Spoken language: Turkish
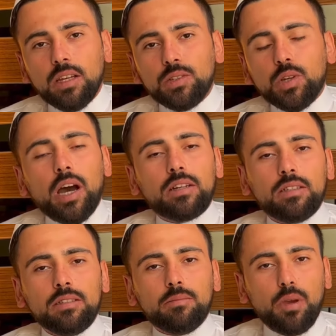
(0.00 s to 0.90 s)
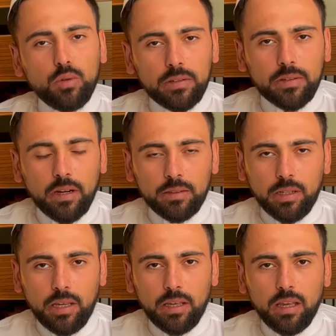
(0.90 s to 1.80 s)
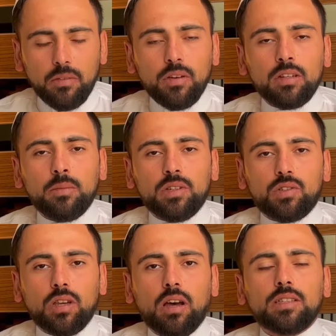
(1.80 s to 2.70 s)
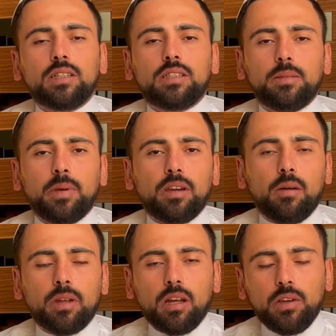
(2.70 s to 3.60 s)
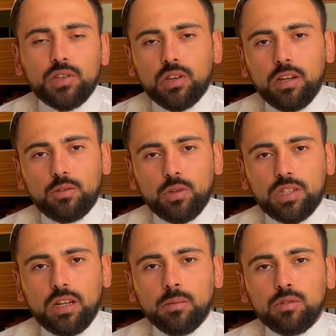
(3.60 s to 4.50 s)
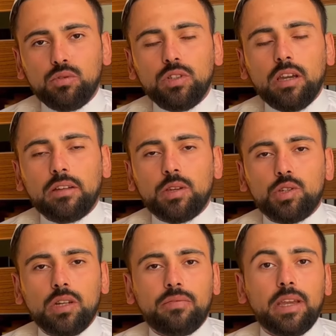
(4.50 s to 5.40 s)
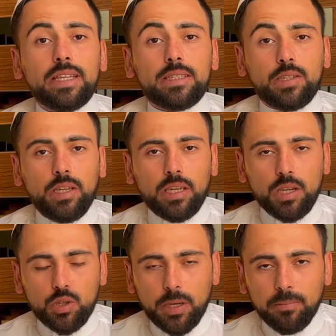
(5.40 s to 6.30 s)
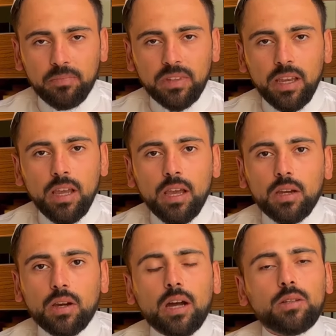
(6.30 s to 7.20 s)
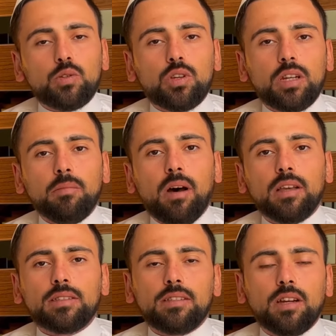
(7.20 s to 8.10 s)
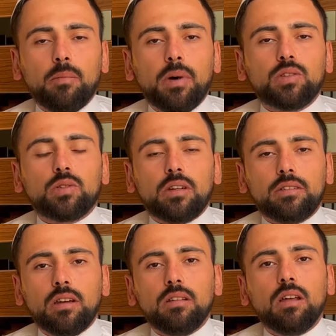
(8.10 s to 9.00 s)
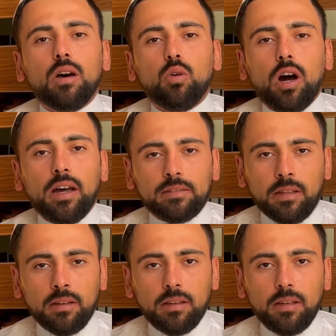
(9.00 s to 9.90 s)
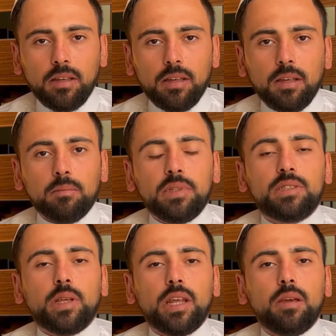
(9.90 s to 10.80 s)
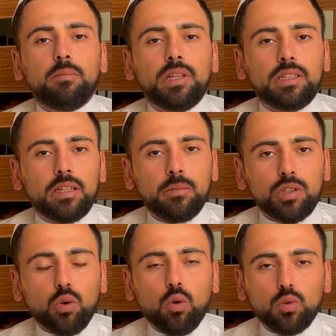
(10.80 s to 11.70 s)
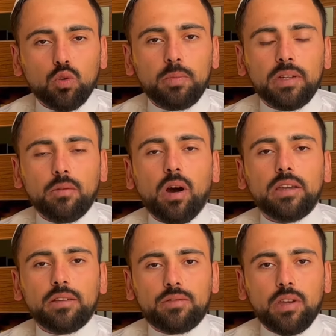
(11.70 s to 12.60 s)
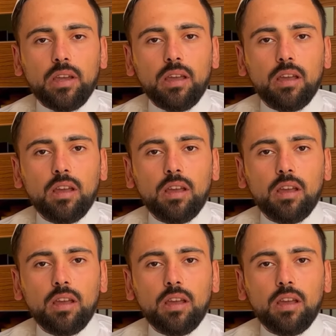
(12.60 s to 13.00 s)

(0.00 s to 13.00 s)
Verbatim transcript: Yarın Mevlid Kandili Efendimiz Hazreti Peygamber Aleyhisselatü Vesselam'ın dünyaya teşrif ettiği gece. Kardeşlerim Hazreti Abbas radıyallahu an bizlere bildirmiş olduğu bir rivayette